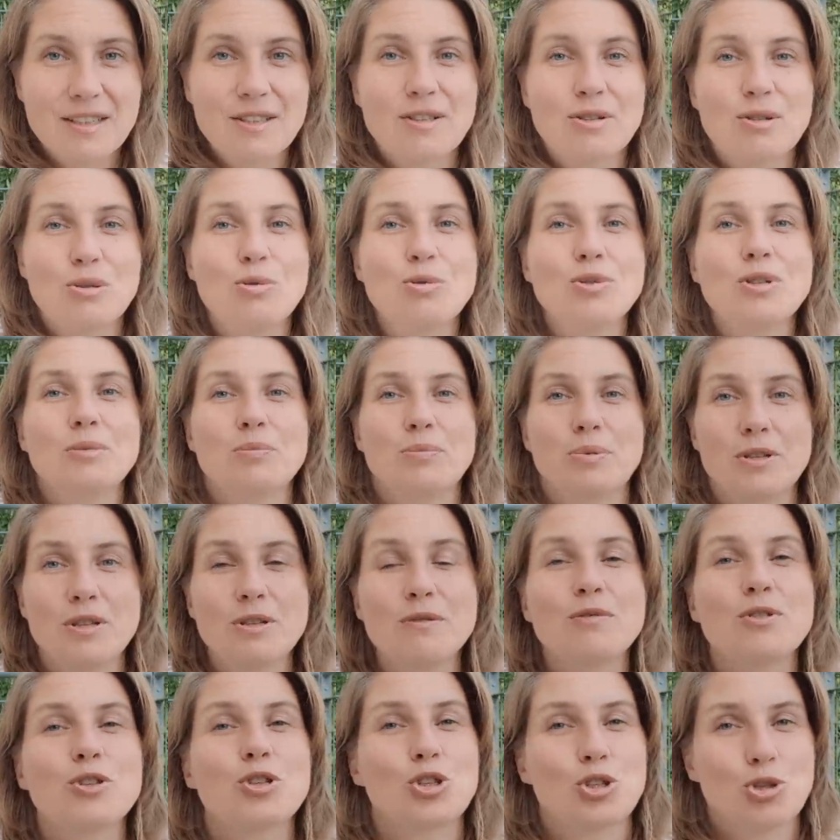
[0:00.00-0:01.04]
люди
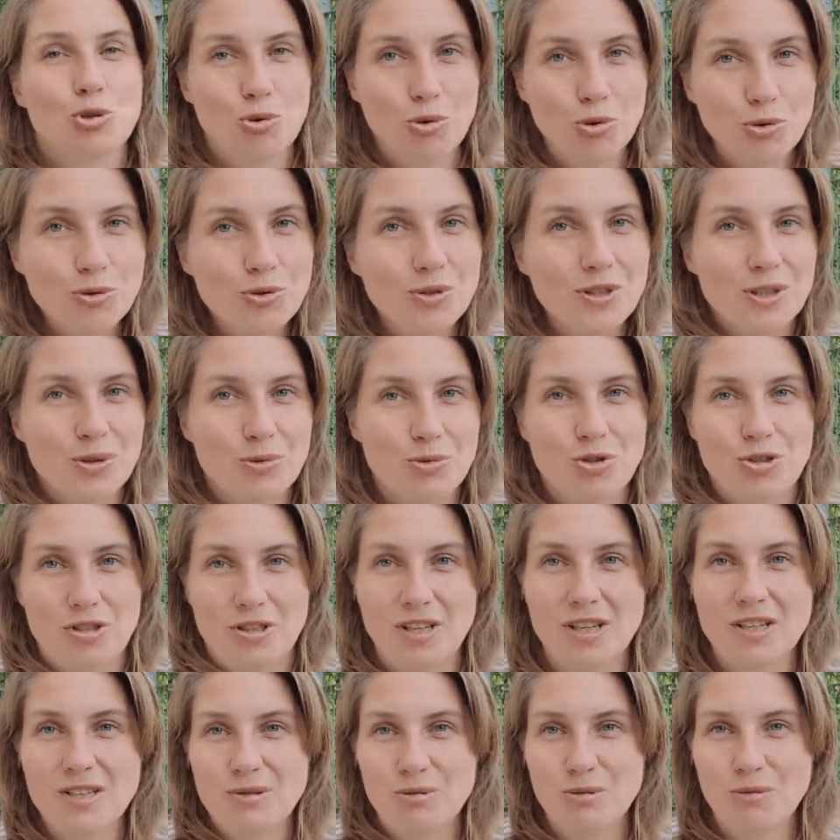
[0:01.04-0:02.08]
просвещенные уже,
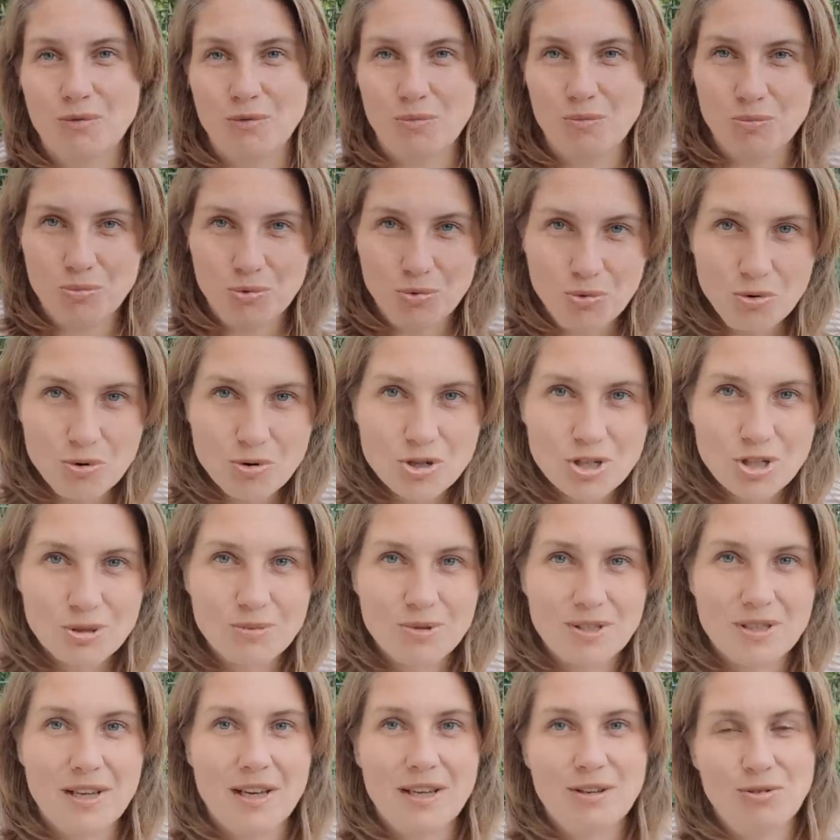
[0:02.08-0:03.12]
да, Словом Божьим,
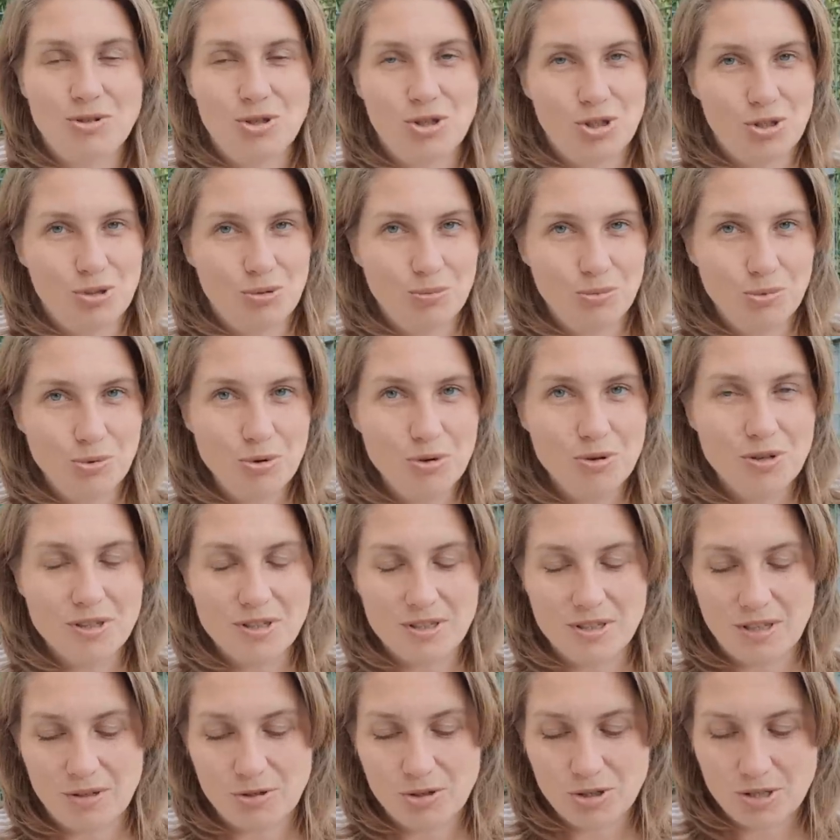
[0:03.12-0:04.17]
знающие Бога,
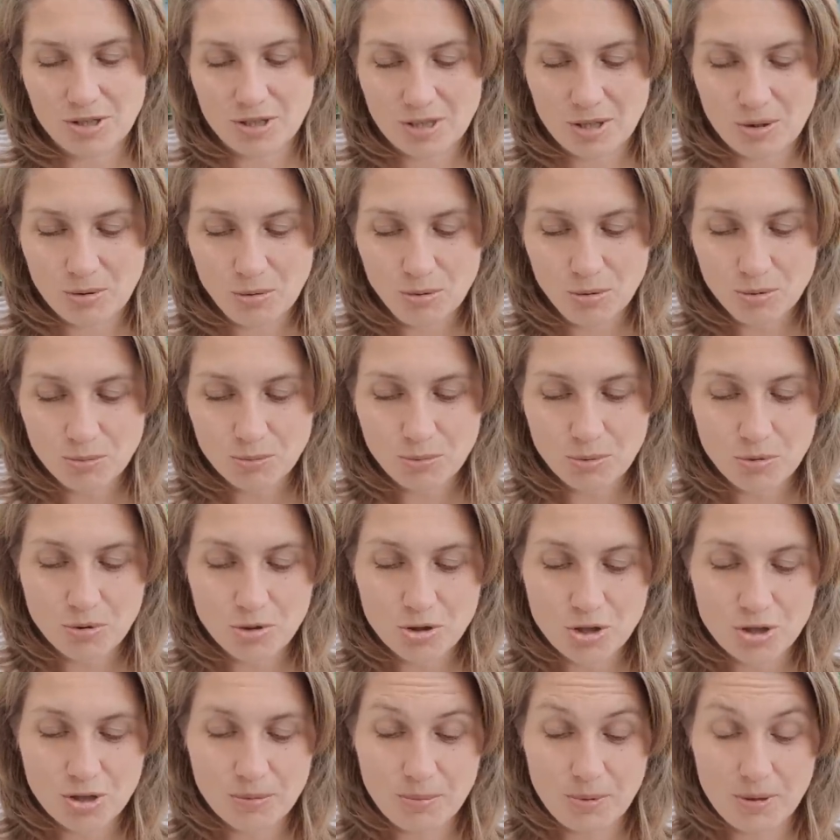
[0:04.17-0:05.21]
знающие закон
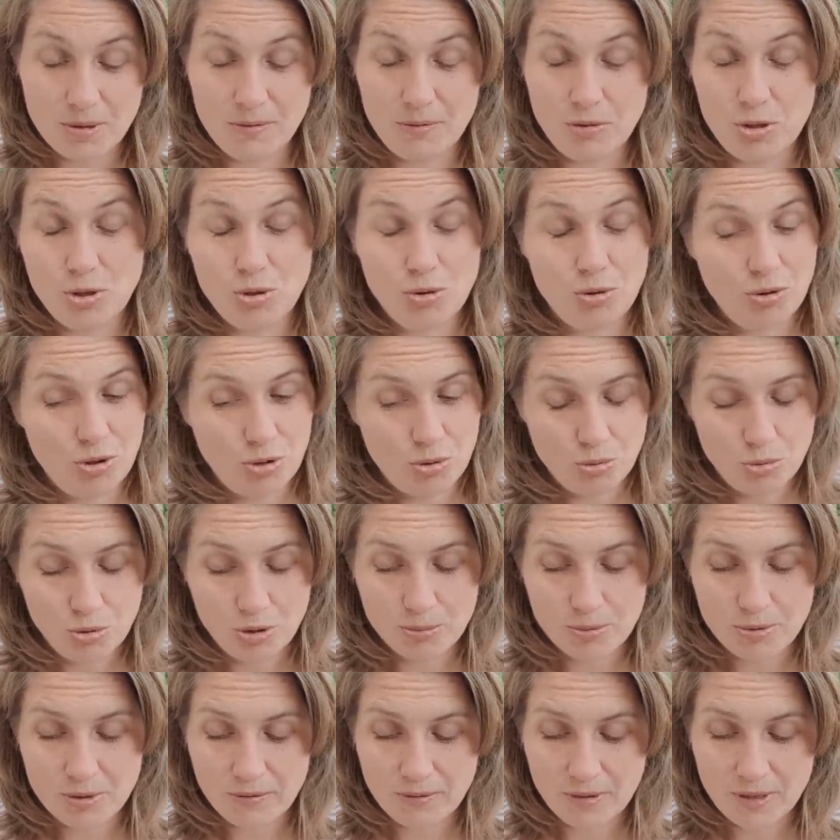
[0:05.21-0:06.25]
Божий, просвещенные
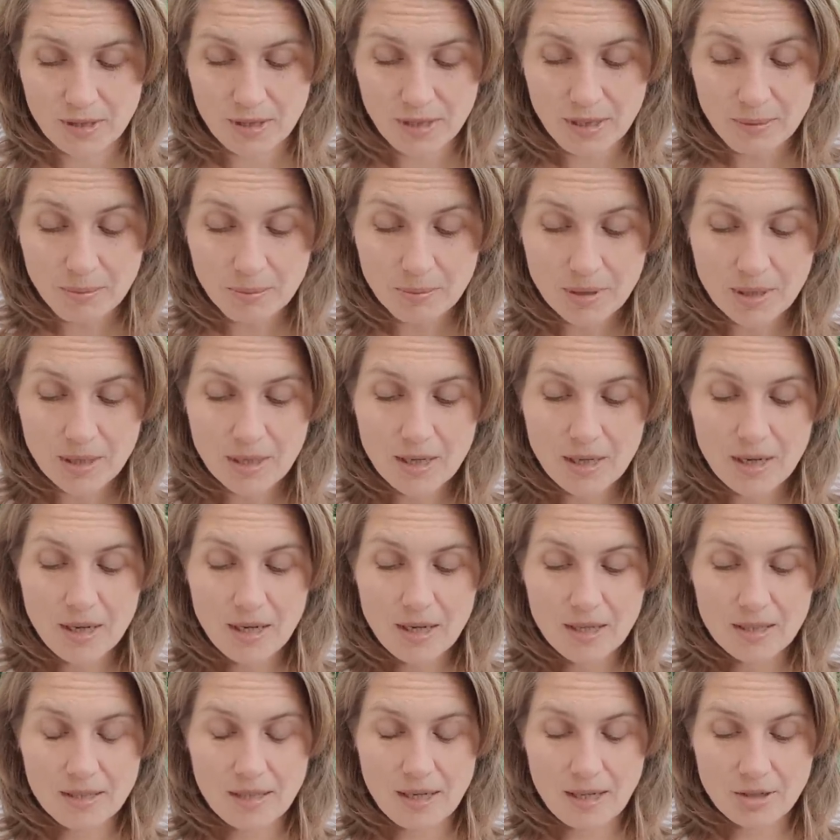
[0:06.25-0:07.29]
Духом Святым,
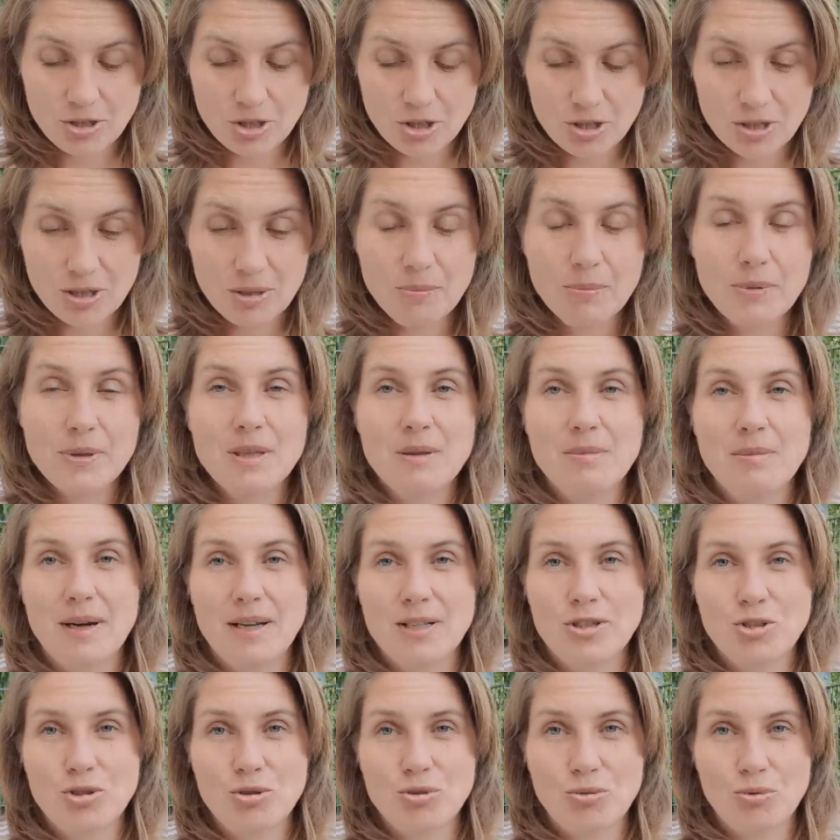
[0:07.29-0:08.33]
должны
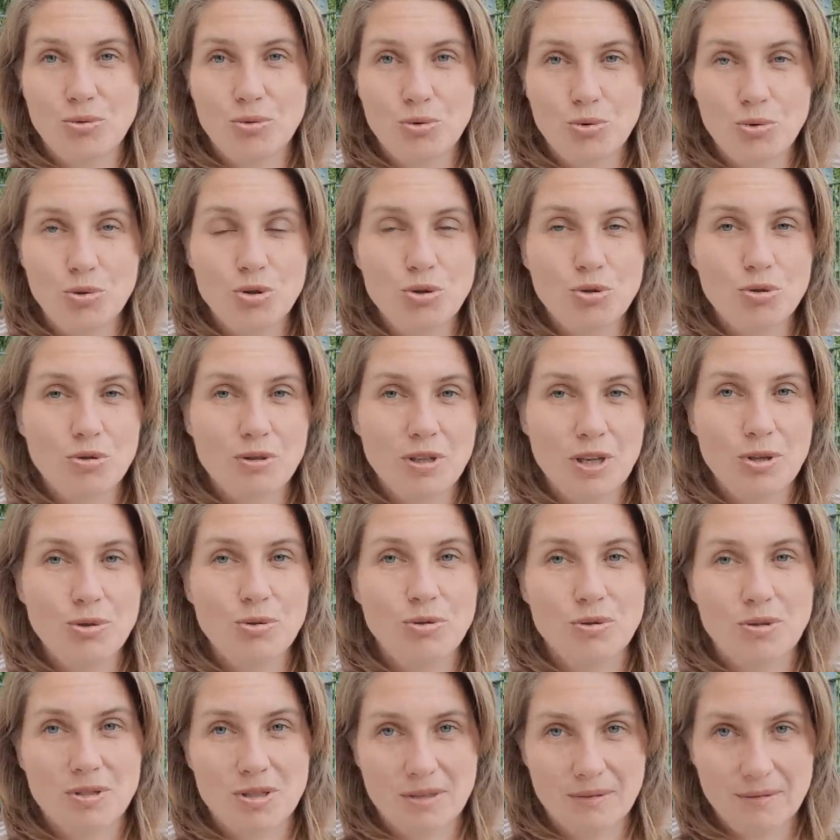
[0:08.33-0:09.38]
понимать, что то, что
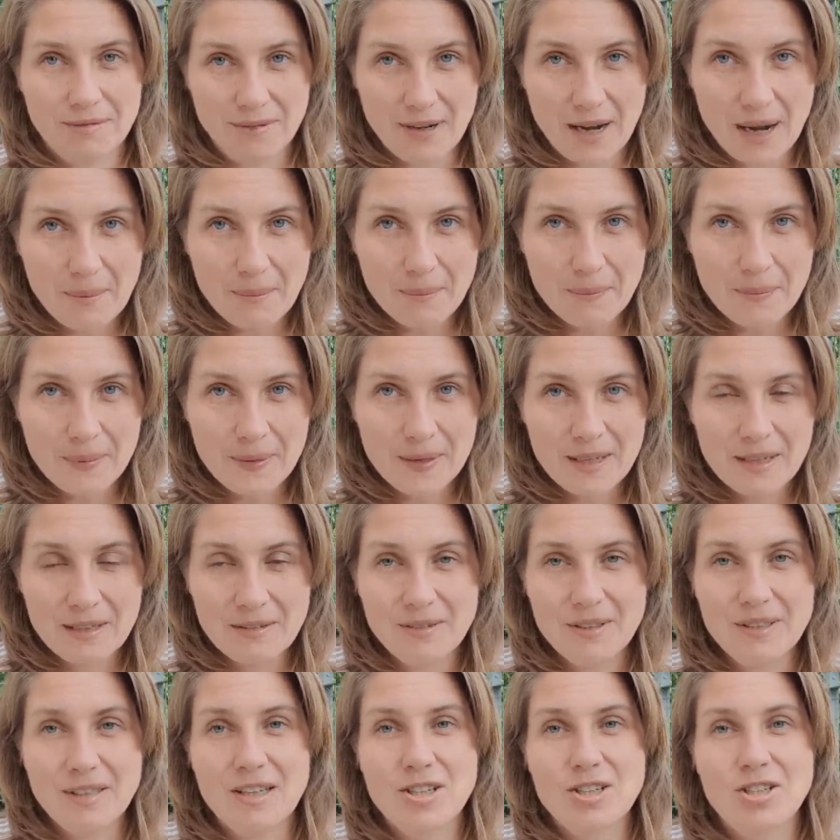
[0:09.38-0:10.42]
дается вам,
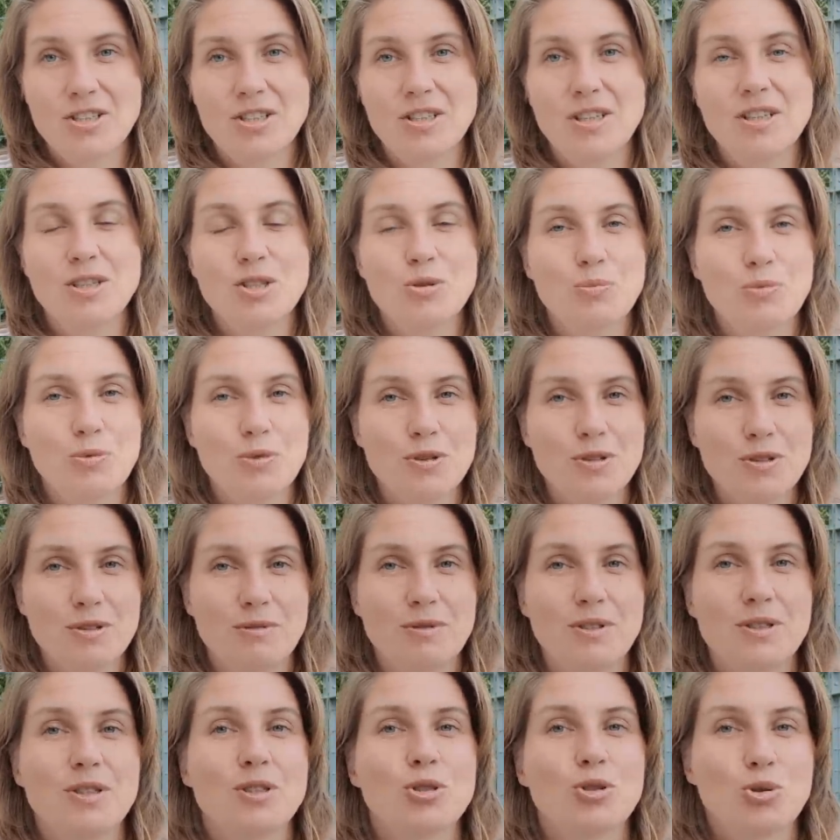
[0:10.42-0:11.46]
вы должны
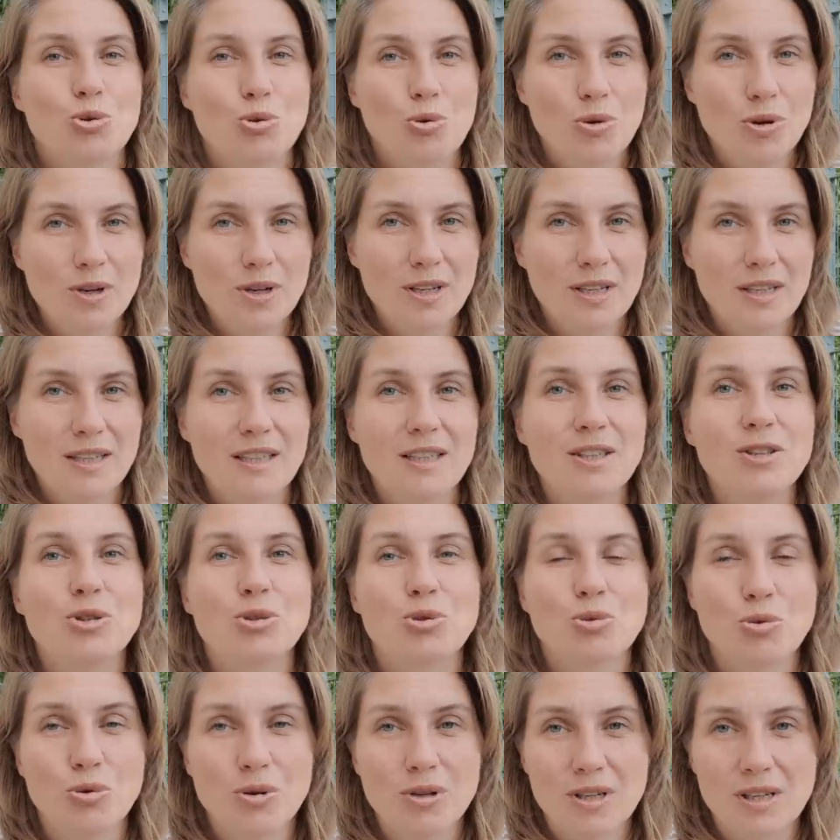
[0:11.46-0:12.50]
использовать только и
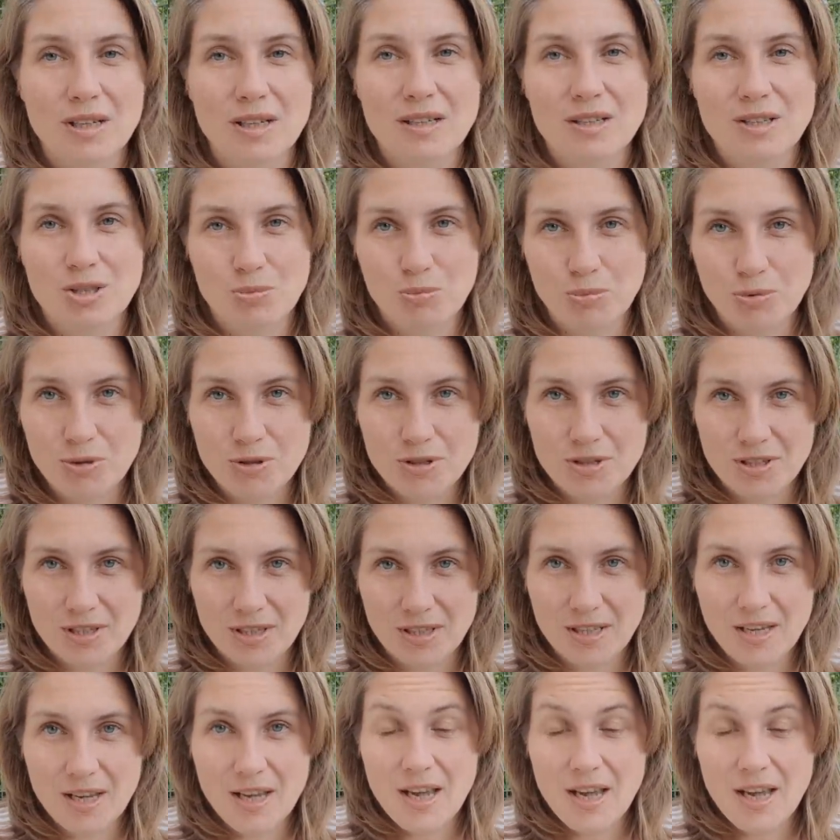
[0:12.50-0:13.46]
только с пользой.